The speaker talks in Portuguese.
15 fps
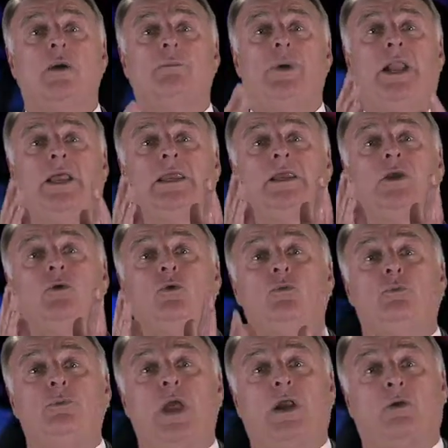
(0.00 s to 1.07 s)
para que o
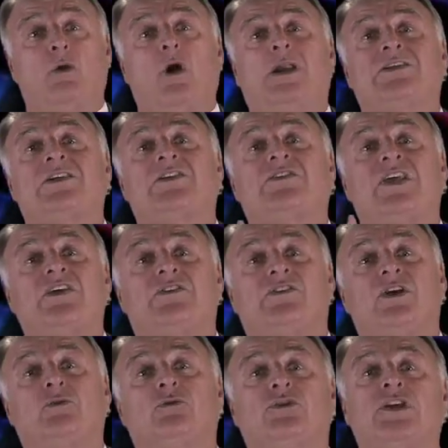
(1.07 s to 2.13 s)
menor de 16
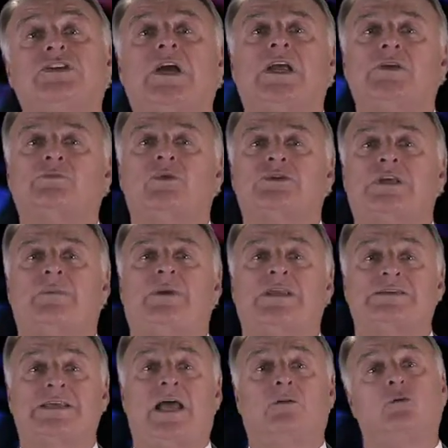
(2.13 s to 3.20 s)
anos seja
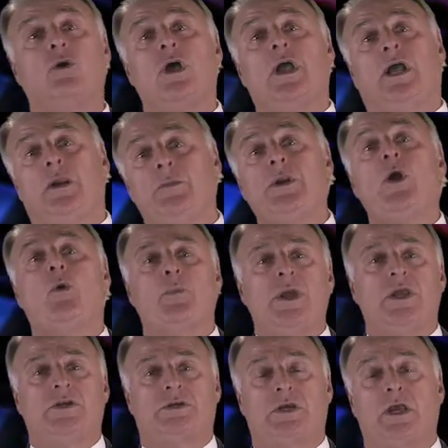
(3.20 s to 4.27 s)
responsabilizado
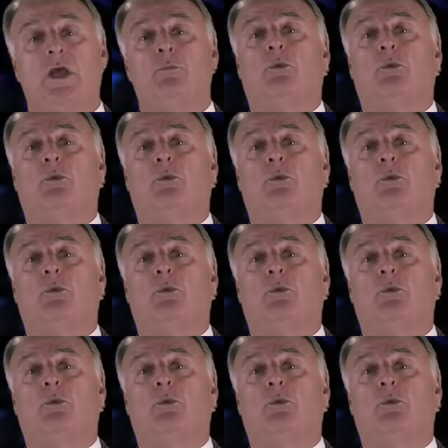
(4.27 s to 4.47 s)
criminalmente,